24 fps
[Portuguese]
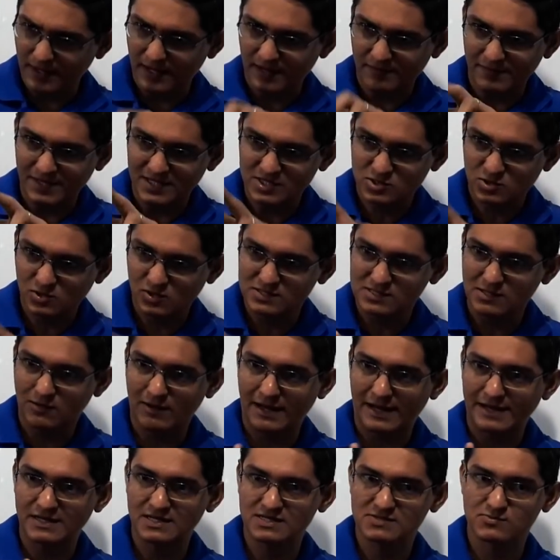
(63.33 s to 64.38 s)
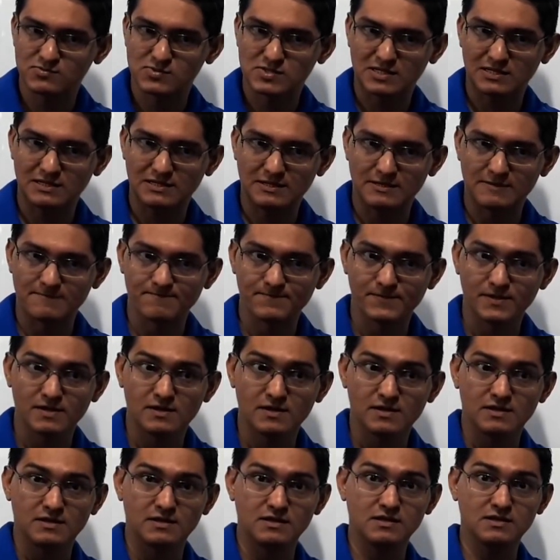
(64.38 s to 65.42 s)
aí mais dois algarismos ali.
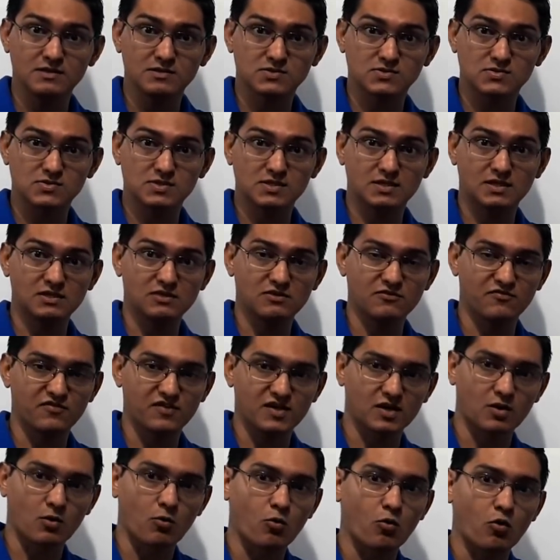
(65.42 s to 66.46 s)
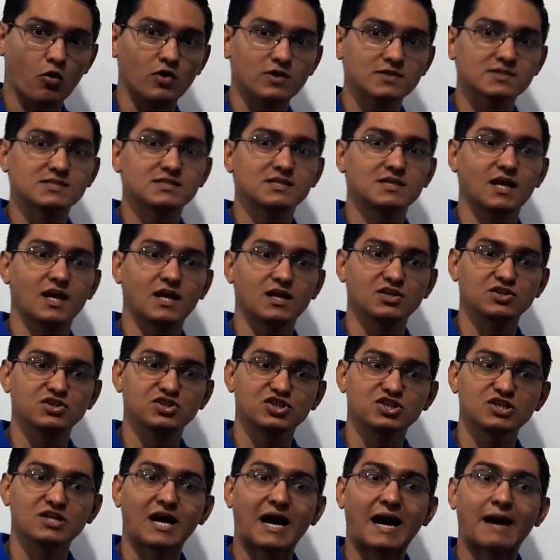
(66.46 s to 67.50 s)
Isso significa o
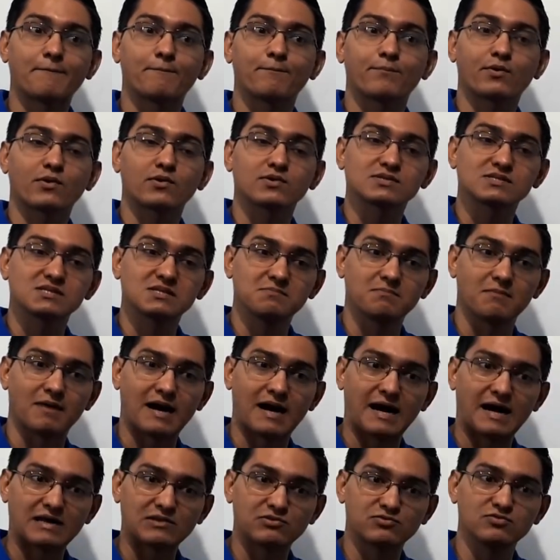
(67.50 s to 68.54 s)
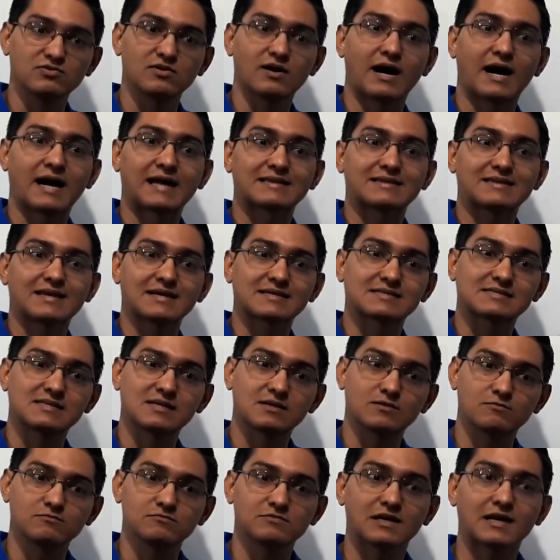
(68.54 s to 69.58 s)
quociente aproximado até a
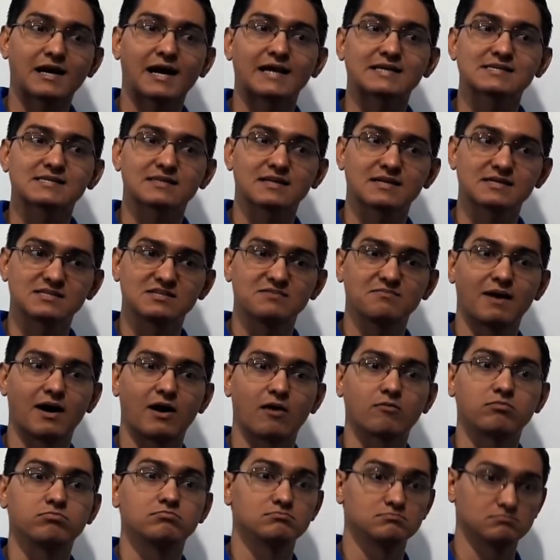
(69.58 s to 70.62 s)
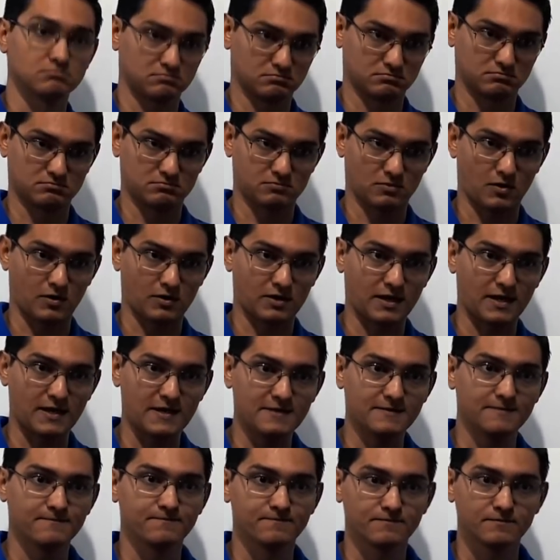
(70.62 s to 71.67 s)
segunda casa decimal,
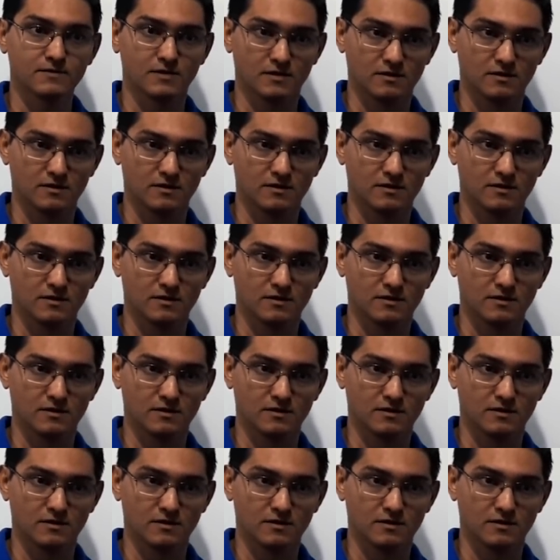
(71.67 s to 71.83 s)
ok?